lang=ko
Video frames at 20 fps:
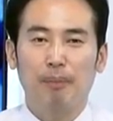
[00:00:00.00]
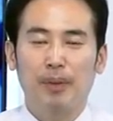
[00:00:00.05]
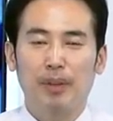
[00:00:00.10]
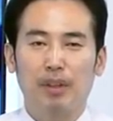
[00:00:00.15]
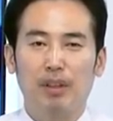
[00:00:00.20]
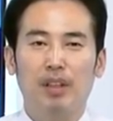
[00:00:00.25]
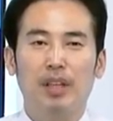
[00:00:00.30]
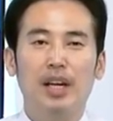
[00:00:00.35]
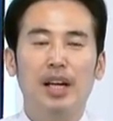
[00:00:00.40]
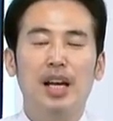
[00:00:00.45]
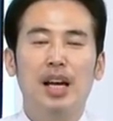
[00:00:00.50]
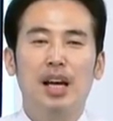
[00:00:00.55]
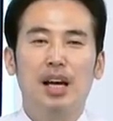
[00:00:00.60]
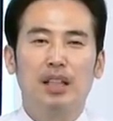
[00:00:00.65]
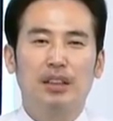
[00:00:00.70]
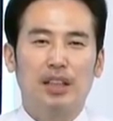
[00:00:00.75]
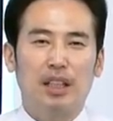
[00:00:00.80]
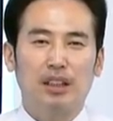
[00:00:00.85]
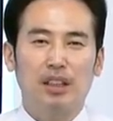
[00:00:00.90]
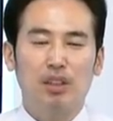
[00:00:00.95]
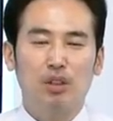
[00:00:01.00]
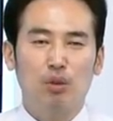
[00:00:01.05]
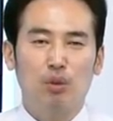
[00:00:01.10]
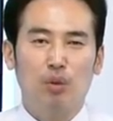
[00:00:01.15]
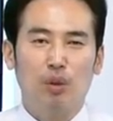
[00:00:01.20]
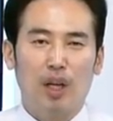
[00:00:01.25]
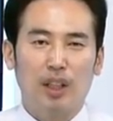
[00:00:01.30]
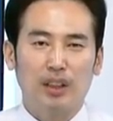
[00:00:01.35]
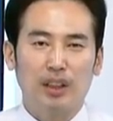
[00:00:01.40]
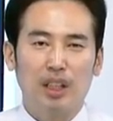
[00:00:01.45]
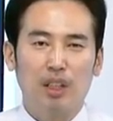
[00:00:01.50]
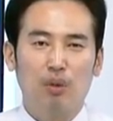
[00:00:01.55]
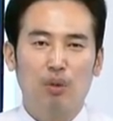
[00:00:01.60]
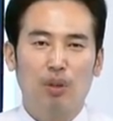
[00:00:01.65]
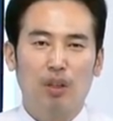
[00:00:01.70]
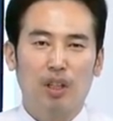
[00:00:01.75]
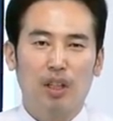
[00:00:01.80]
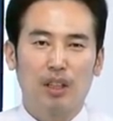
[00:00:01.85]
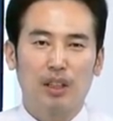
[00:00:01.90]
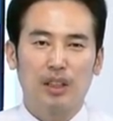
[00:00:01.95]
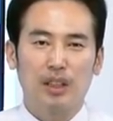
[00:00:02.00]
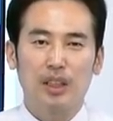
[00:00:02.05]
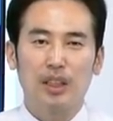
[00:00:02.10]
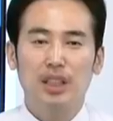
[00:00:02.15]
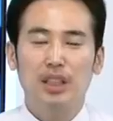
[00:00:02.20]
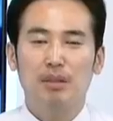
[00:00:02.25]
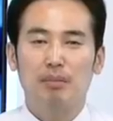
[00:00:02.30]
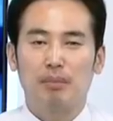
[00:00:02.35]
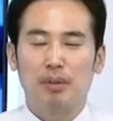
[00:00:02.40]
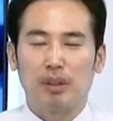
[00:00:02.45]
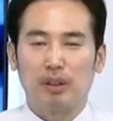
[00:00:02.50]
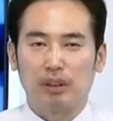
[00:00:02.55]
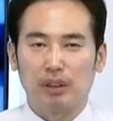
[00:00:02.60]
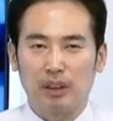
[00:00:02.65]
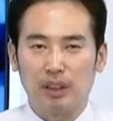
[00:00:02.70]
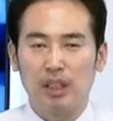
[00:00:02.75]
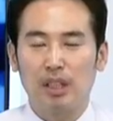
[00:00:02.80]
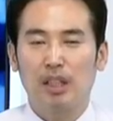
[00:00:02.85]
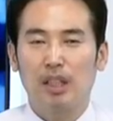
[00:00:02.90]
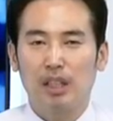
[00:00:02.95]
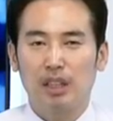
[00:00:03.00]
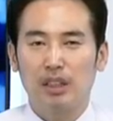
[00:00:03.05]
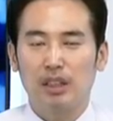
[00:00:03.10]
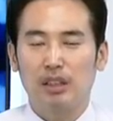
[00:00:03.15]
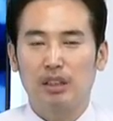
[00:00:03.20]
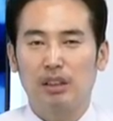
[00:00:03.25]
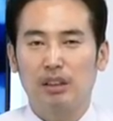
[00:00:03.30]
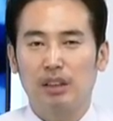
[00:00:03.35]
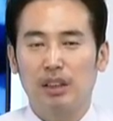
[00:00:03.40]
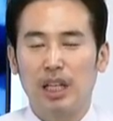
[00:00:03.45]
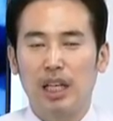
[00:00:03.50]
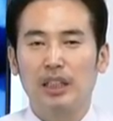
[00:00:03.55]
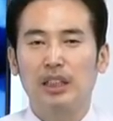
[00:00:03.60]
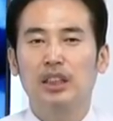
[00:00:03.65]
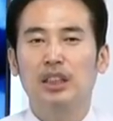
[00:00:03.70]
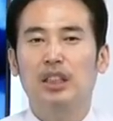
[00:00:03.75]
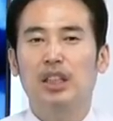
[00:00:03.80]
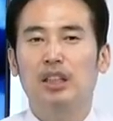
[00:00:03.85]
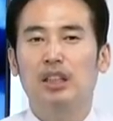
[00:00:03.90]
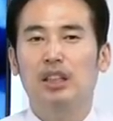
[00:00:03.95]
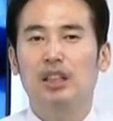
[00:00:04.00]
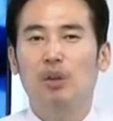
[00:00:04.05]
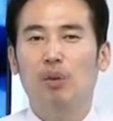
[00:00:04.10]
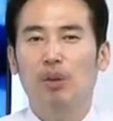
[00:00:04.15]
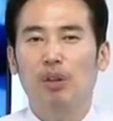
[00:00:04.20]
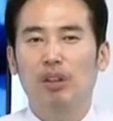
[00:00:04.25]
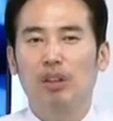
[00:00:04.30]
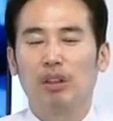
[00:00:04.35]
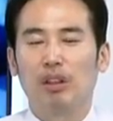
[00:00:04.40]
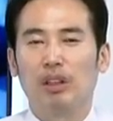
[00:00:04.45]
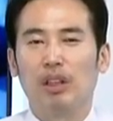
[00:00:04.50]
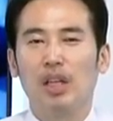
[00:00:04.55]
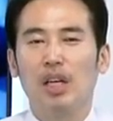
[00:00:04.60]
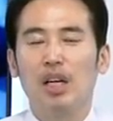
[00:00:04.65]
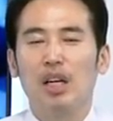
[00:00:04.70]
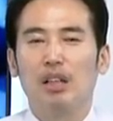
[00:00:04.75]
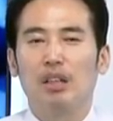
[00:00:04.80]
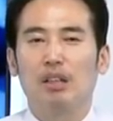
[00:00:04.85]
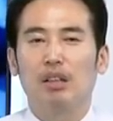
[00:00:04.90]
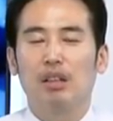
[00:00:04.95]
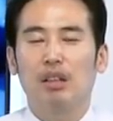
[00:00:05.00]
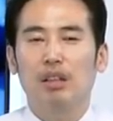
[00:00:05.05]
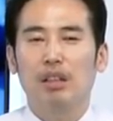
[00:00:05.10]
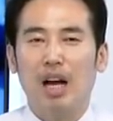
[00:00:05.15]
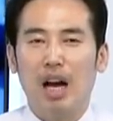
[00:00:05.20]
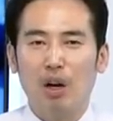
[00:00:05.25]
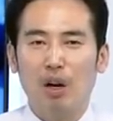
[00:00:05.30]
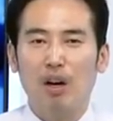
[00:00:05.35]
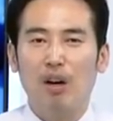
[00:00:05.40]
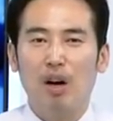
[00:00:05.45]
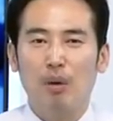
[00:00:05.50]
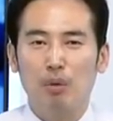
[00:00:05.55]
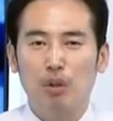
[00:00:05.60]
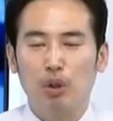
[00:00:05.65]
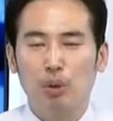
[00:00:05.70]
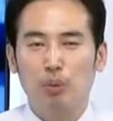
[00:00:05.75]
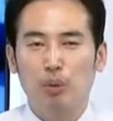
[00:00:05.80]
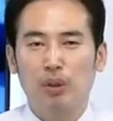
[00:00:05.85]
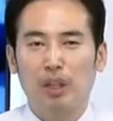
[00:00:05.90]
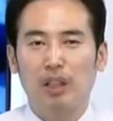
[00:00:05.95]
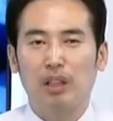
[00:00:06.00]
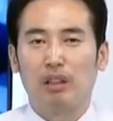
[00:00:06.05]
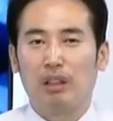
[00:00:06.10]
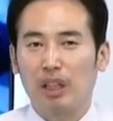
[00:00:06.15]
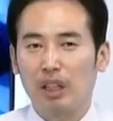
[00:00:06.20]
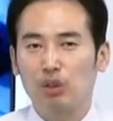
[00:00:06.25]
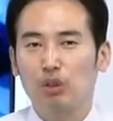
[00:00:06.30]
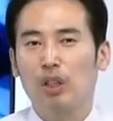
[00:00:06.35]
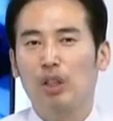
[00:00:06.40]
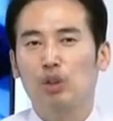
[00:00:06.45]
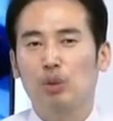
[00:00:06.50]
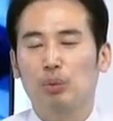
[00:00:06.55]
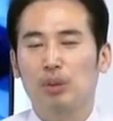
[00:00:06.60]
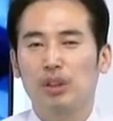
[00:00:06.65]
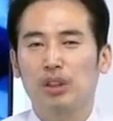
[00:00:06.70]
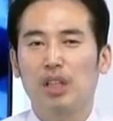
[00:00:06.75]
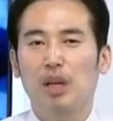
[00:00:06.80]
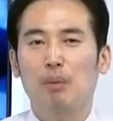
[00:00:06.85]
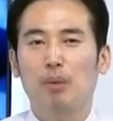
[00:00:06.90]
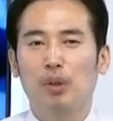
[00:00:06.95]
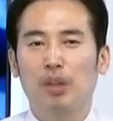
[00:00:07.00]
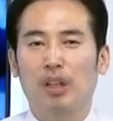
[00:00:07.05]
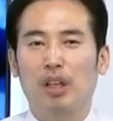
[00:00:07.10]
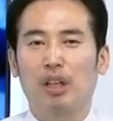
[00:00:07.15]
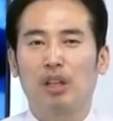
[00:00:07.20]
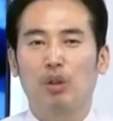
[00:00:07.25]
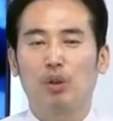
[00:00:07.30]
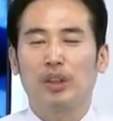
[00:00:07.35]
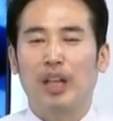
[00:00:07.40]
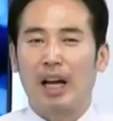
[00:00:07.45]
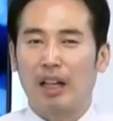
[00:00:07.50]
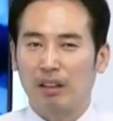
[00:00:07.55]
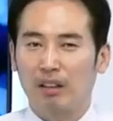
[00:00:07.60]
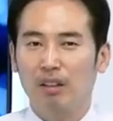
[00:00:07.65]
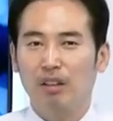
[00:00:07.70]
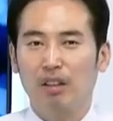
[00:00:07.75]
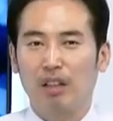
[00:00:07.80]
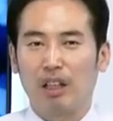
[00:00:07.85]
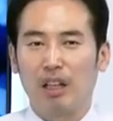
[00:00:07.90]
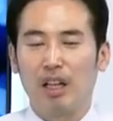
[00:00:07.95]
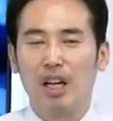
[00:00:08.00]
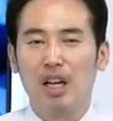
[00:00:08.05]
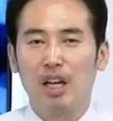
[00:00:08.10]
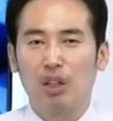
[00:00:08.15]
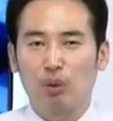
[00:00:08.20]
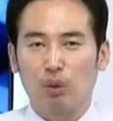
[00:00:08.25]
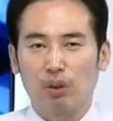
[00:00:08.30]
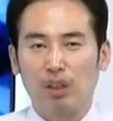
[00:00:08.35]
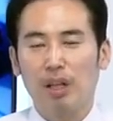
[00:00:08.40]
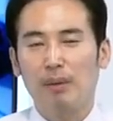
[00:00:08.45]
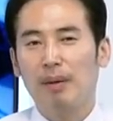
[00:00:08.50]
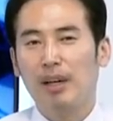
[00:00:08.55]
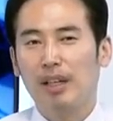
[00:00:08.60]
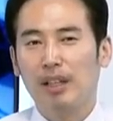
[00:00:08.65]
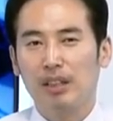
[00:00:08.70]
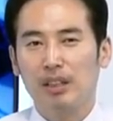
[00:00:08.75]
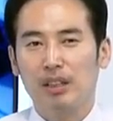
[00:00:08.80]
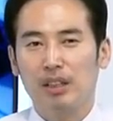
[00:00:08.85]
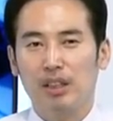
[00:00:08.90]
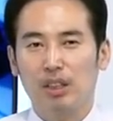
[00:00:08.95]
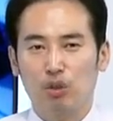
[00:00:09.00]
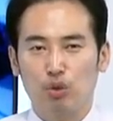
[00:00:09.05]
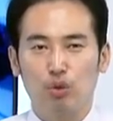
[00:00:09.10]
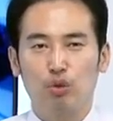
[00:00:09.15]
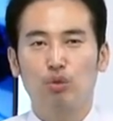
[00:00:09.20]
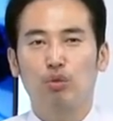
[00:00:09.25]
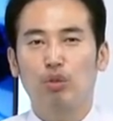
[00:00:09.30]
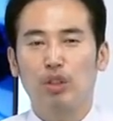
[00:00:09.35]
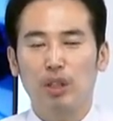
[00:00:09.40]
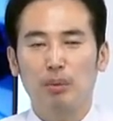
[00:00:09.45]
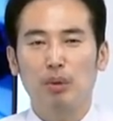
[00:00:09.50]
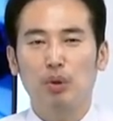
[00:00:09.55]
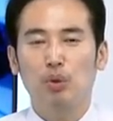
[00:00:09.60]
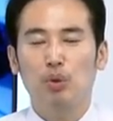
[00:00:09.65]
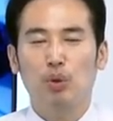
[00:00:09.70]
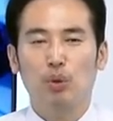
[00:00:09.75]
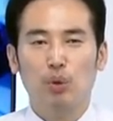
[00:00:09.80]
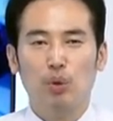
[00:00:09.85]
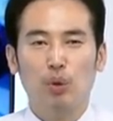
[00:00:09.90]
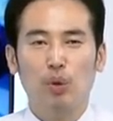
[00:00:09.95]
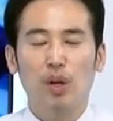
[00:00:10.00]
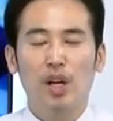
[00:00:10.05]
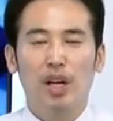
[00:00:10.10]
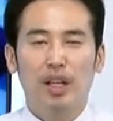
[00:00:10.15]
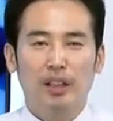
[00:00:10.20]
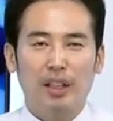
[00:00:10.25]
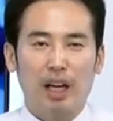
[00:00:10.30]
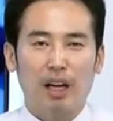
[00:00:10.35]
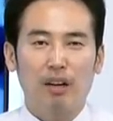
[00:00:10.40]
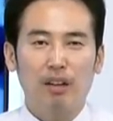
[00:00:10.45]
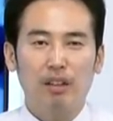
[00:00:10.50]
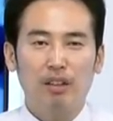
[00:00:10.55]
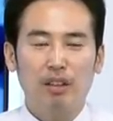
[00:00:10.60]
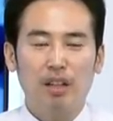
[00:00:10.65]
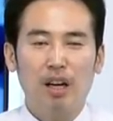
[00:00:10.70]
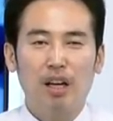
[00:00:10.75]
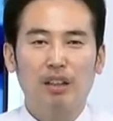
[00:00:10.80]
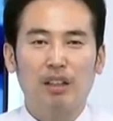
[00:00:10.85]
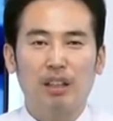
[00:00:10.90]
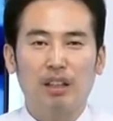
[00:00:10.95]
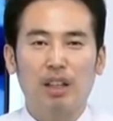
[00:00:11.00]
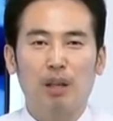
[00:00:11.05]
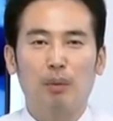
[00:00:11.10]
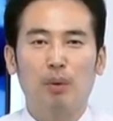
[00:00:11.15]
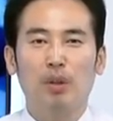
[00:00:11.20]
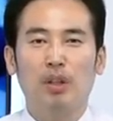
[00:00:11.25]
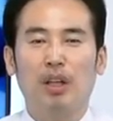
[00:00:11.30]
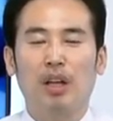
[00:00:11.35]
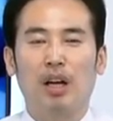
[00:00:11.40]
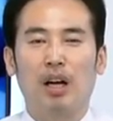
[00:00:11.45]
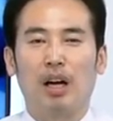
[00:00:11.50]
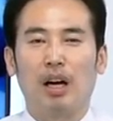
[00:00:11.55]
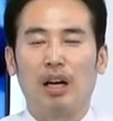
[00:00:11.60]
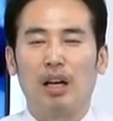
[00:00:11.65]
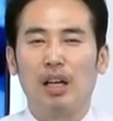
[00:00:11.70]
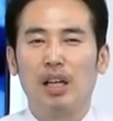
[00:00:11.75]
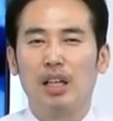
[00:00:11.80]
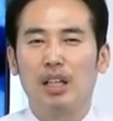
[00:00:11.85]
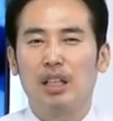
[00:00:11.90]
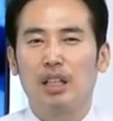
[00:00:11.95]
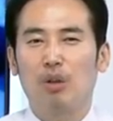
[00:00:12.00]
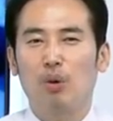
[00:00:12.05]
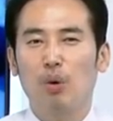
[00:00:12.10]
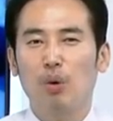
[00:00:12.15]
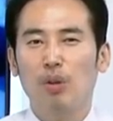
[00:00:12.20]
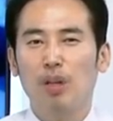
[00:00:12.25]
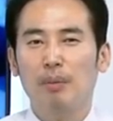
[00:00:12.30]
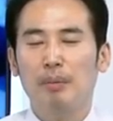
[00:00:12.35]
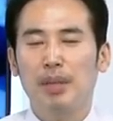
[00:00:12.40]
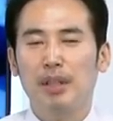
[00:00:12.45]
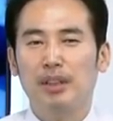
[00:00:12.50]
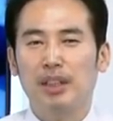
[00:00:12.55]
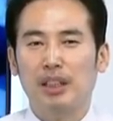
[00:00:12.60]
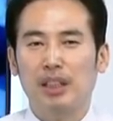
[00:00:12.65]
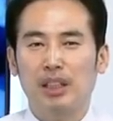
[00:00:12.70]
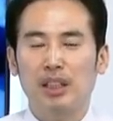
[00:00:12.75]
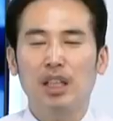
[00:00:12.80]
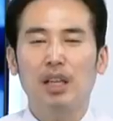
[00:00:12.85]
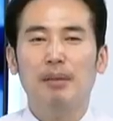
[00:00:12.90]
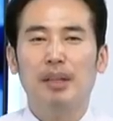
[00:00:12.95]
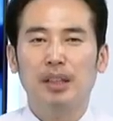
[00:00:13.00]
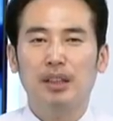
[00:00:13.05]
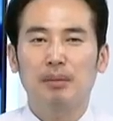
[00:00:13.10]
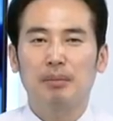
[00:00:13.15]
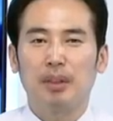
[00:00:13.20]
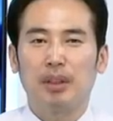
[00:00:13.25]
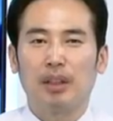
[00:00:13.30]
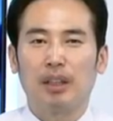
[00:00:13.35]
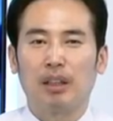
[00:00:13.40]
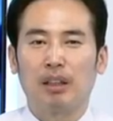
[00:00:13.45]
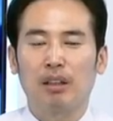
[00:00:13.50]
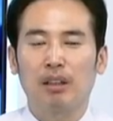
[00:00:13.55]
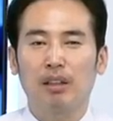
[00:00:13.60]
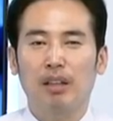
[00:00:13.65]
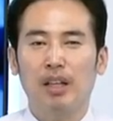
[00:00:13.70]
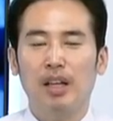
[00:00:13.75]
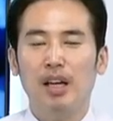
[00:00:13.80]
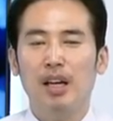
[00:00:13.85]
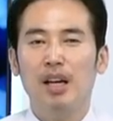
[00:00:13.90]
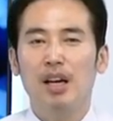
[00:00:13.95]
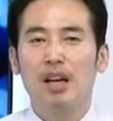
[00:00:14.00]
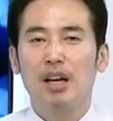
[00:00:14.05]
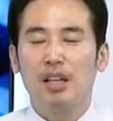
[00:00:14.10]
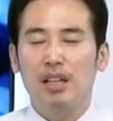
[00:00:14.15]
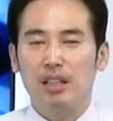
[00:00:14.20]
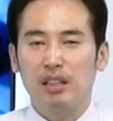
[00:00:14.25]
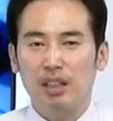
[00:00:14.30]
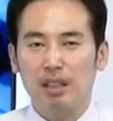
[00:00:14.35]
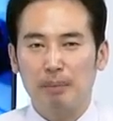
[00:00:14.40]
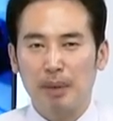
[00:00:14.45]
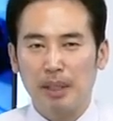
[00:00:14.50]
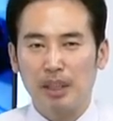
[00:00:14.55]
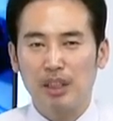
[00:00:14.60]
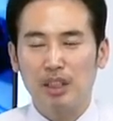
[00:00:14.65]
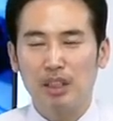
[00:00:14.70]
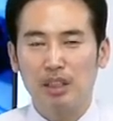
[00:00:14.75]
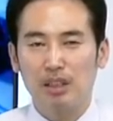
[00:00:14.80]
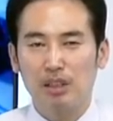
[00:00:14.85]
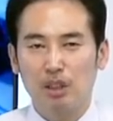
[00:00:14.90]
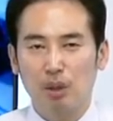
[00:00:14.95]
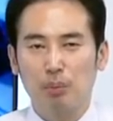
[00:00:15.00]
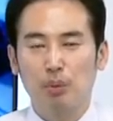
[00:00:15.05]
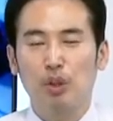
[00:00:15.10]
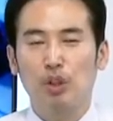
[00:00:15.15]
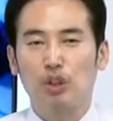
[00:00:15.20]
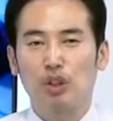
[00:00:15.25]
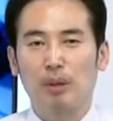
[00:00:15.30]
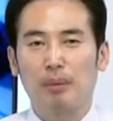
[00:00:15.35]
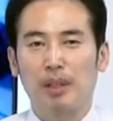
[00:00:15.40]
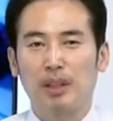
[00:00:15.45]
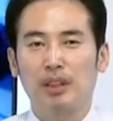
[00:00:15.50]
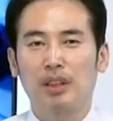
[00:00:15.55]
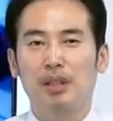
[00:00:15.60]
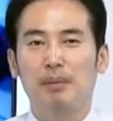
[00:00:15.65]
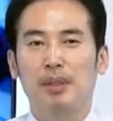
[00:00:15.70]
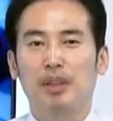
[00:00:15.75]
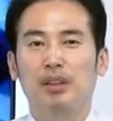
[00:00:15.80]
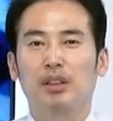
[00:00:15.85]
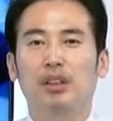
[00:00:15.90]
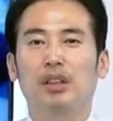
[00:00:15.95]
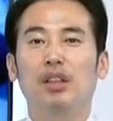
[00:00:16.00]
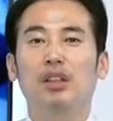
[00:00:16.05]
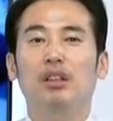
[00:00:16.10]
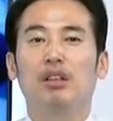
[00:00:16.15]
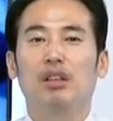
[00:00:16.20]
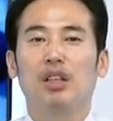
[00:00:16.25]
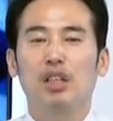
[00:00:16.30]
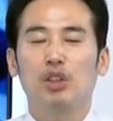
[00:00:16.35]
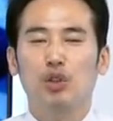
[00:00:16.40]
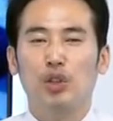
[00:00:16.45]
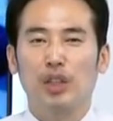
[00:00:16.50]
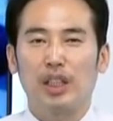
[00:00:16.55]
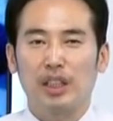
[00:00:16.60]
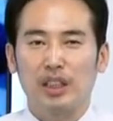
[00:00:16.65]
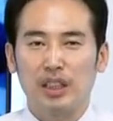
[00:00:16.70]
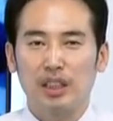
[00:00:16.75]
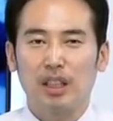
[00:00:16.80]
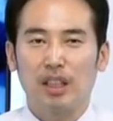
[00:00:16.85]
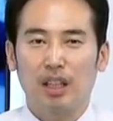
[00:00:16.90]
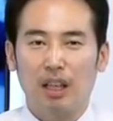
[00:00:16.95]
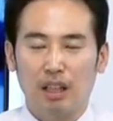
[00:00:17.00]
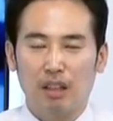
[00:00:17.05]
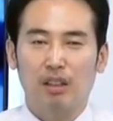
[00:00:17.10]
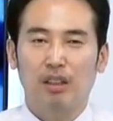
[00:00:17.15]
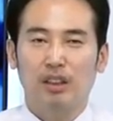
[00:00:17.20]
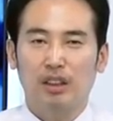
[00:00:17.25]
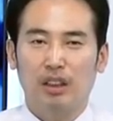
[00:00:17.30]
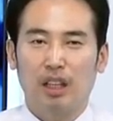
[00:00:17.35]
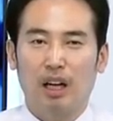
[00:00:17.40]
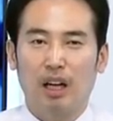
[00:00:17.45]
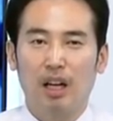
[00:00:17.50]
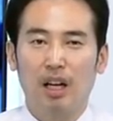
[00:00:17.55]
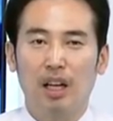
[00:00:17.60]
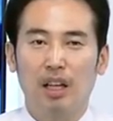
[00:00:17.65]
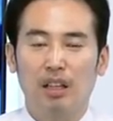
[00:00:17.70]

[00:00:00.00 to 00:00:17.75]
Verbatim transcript: 그런데 상대적으로 아시아항공이란지 뭐 진해라든지 이런 LCC 같은 경우는 그런 한강 화물적보다는 여객 수요가 좀 크다 보니까 그리고 단거리 음. 동남아라든지 중국, 일본 쪽으로 단거리 특화가 되어 있다 보니까 이 코로나 피해를 상당히 크게 봤습니다. 그런데 이제 백신 접종 이슈가 발생되면서 여객 수요가 증가를 할 것이다.